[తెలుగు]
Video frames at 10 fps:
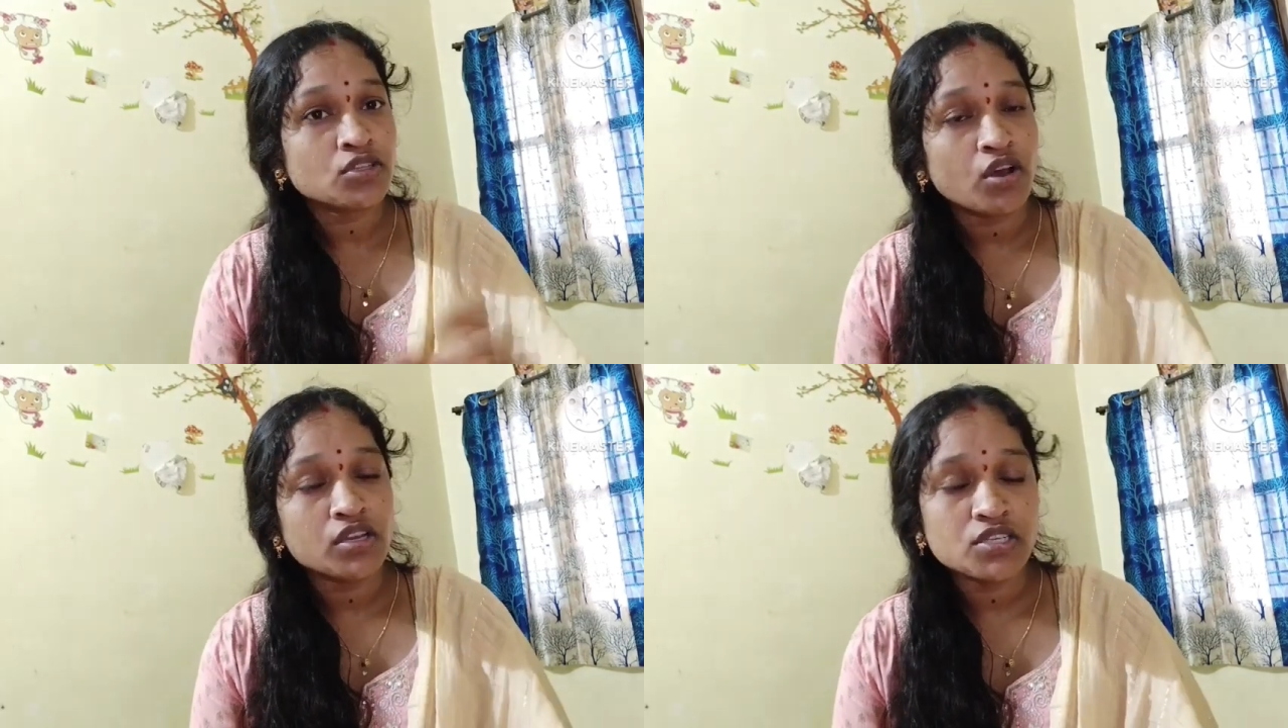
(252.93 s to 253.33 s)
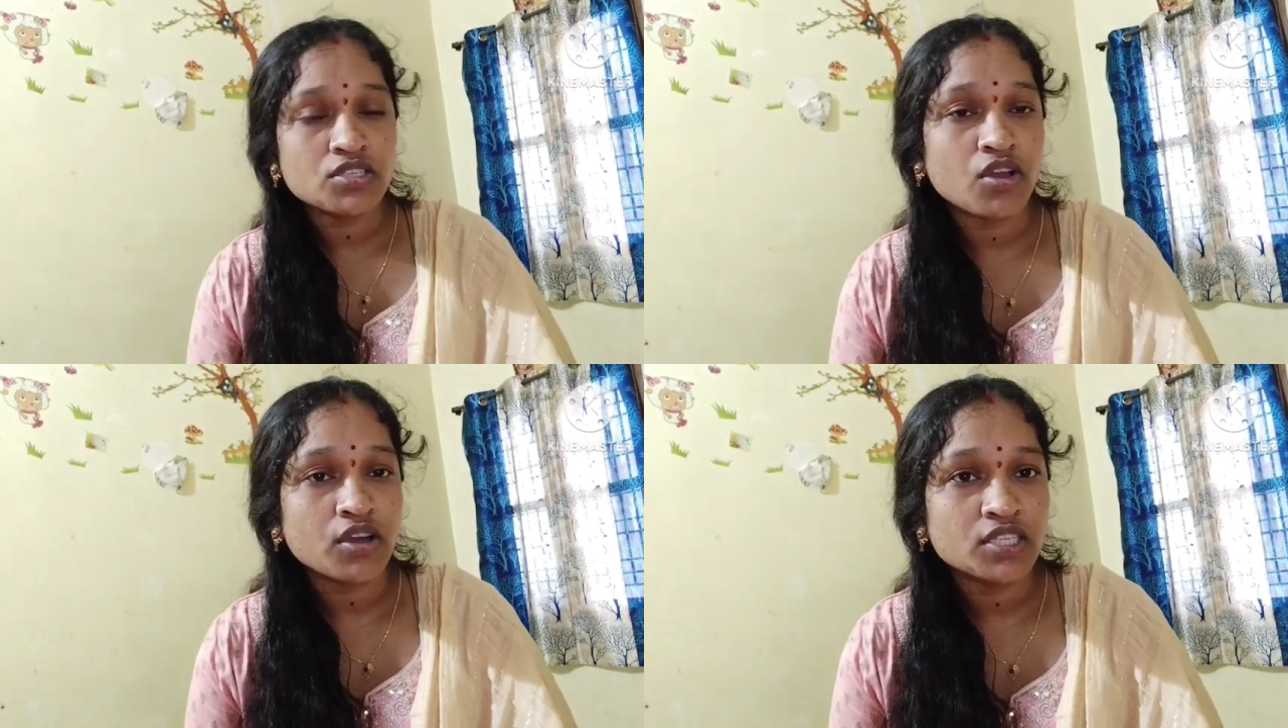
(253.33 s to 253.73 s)

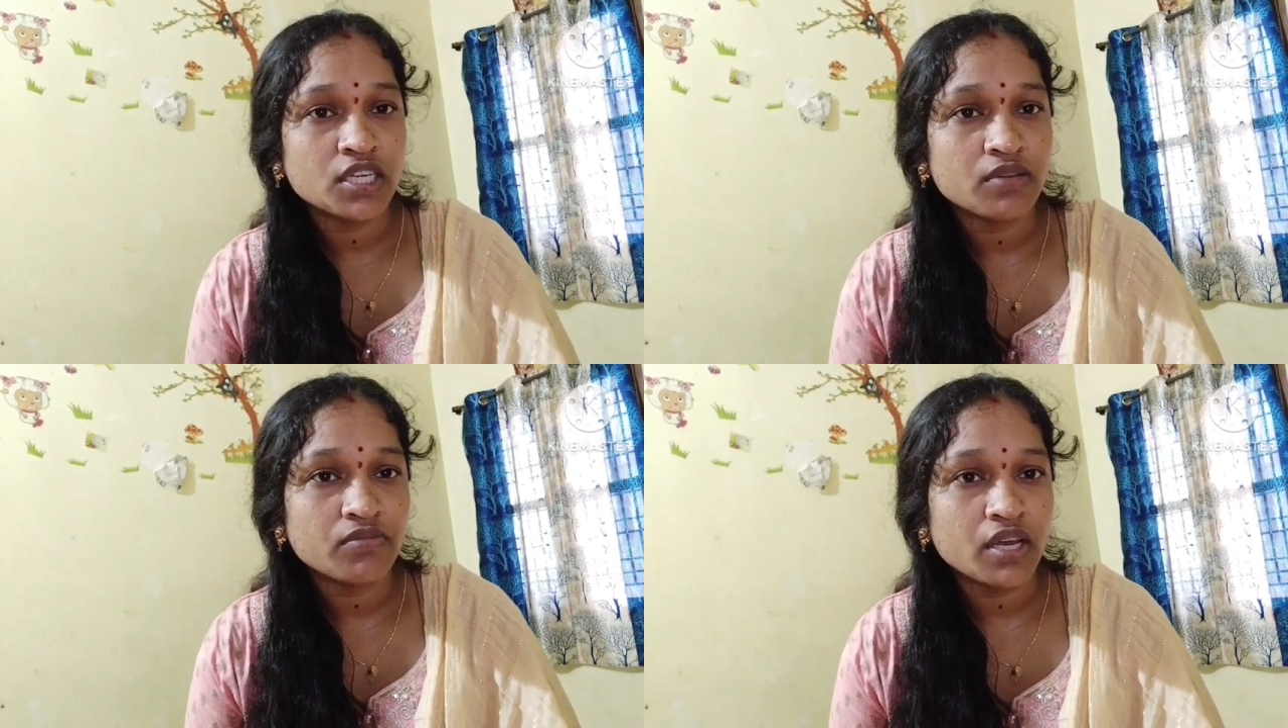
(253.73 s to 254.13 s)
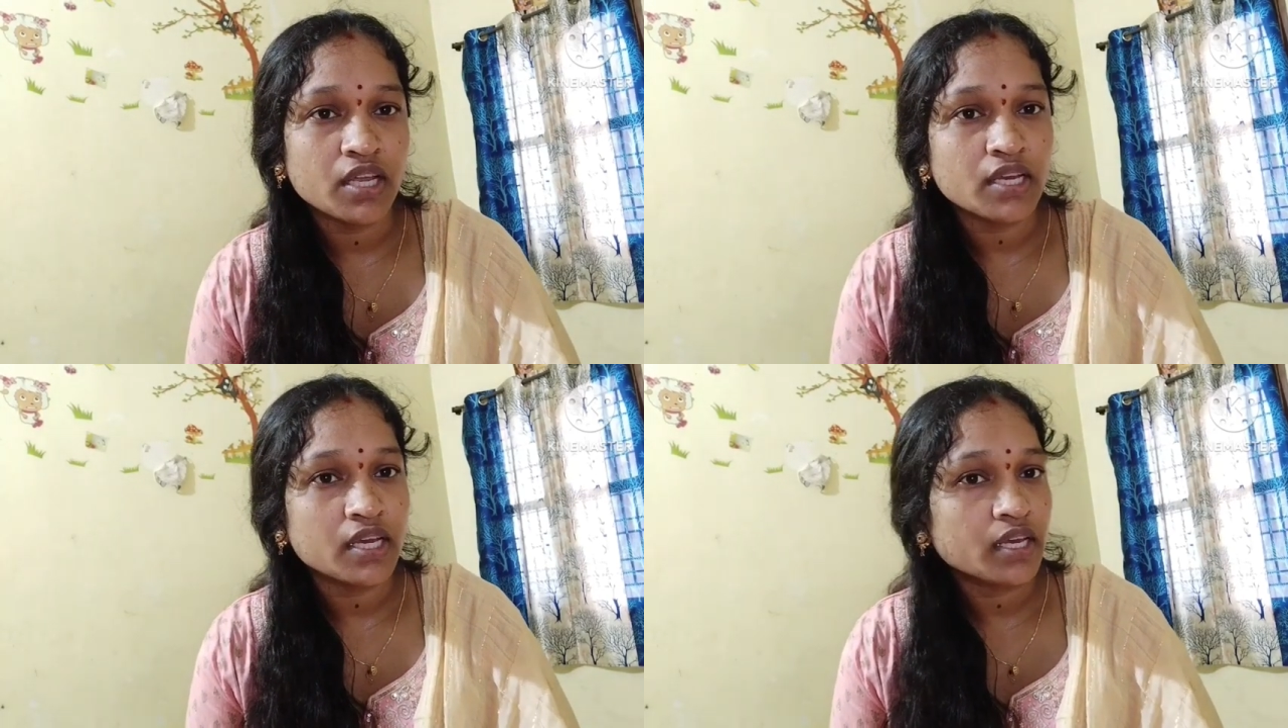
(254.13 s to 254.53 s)
సాలిడ్స్ స్టార్ట్ చేయడం
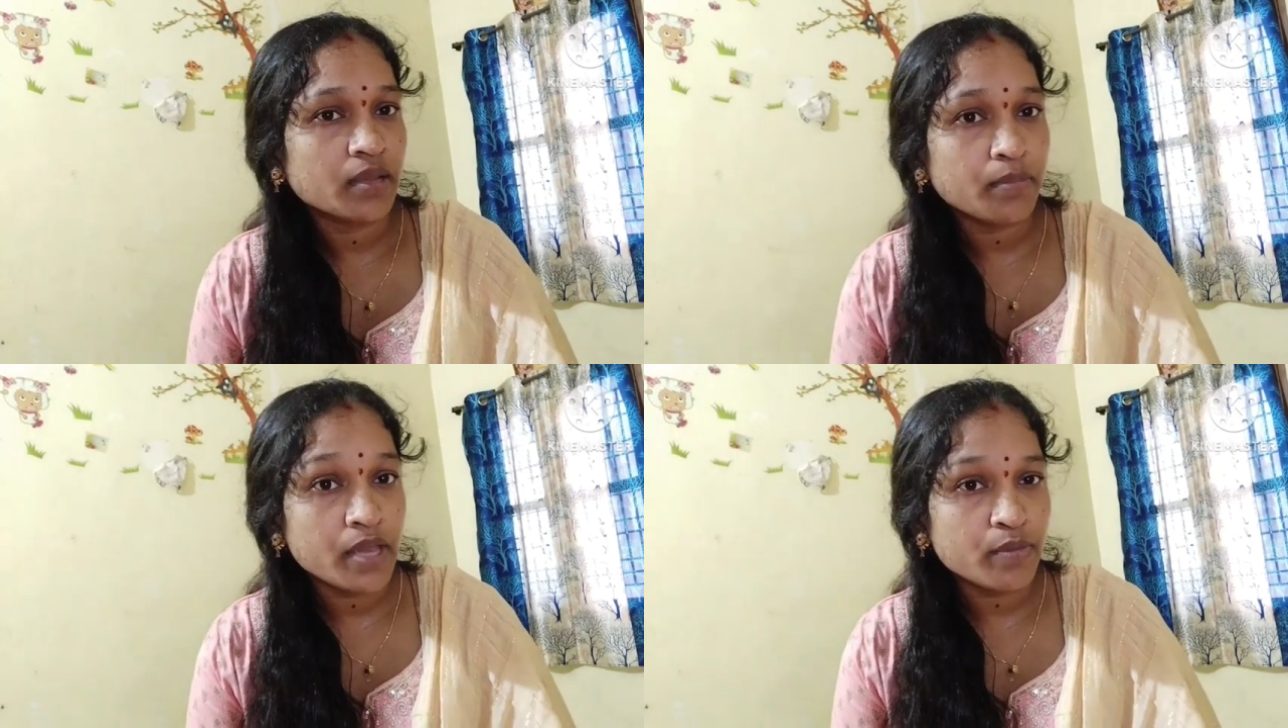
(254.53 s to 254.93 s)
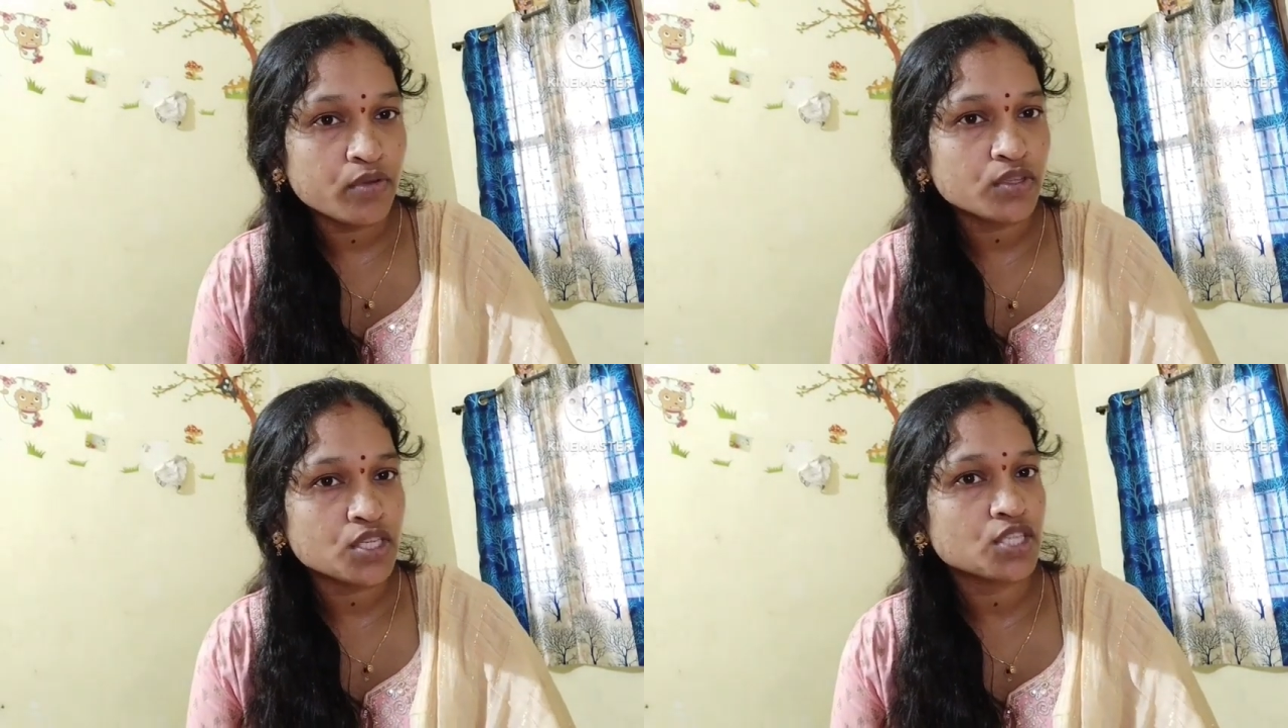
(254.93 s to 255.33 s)
వల్ల ఏంటంటే
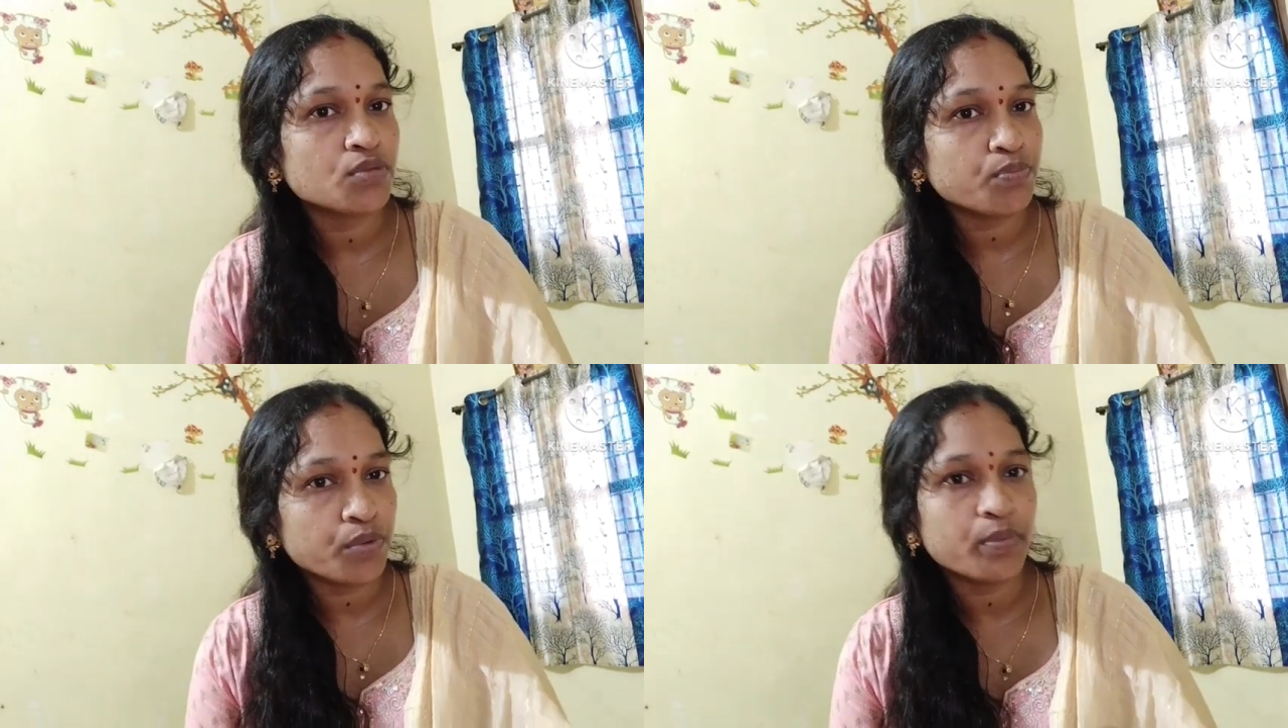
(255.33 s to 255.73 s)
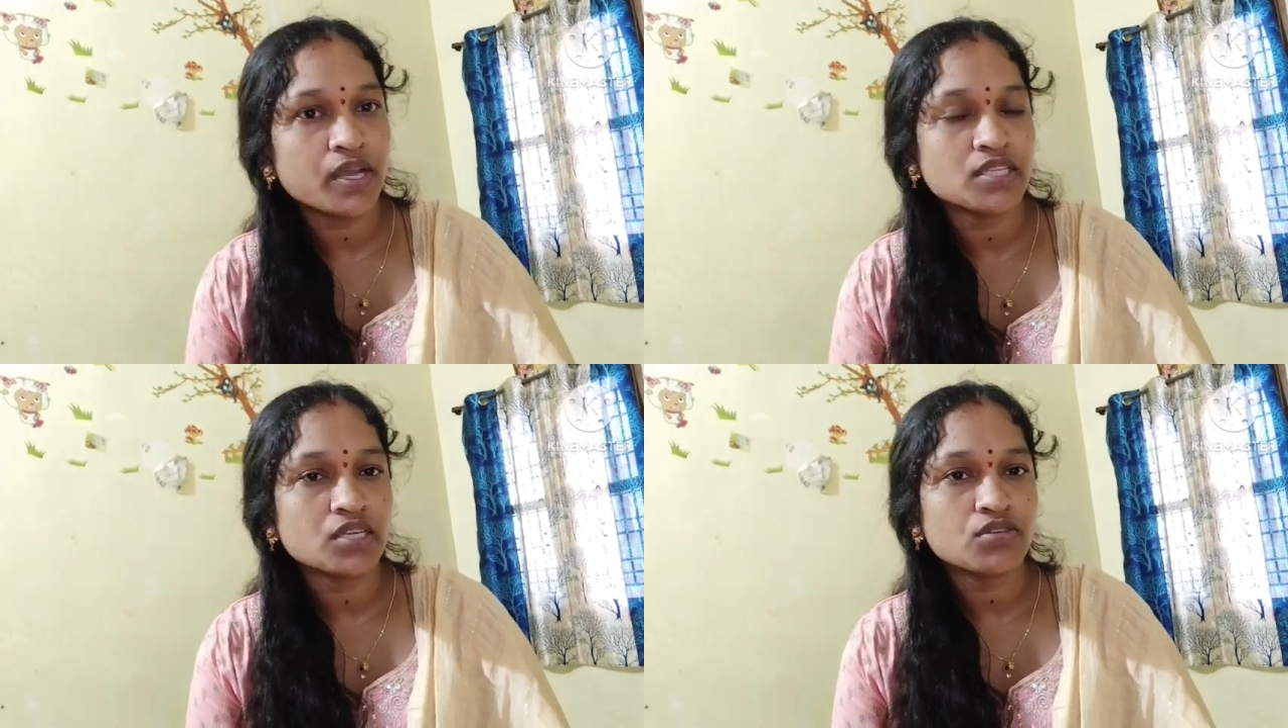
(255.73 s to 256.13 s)
బేబీ వచ్చేసి ఇప్పుడు
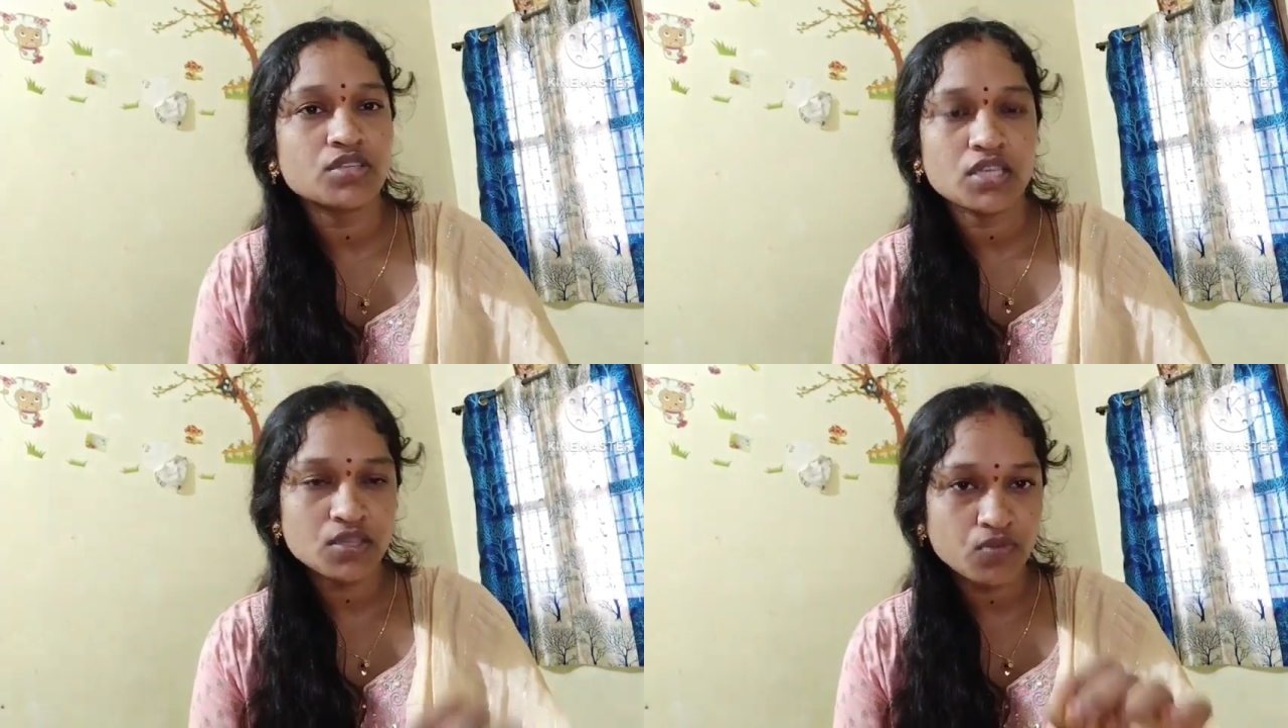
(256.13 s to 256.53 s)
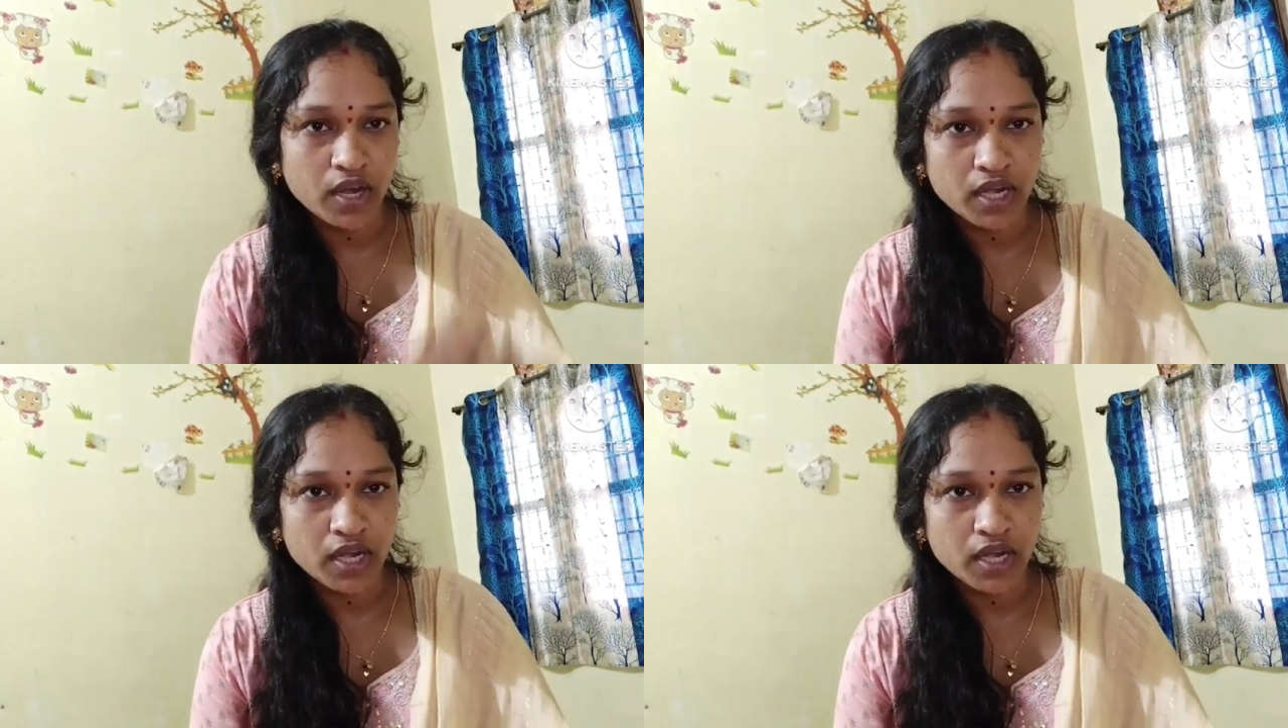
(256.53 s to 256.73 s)
ప్రజెంట్ వచ్చేసి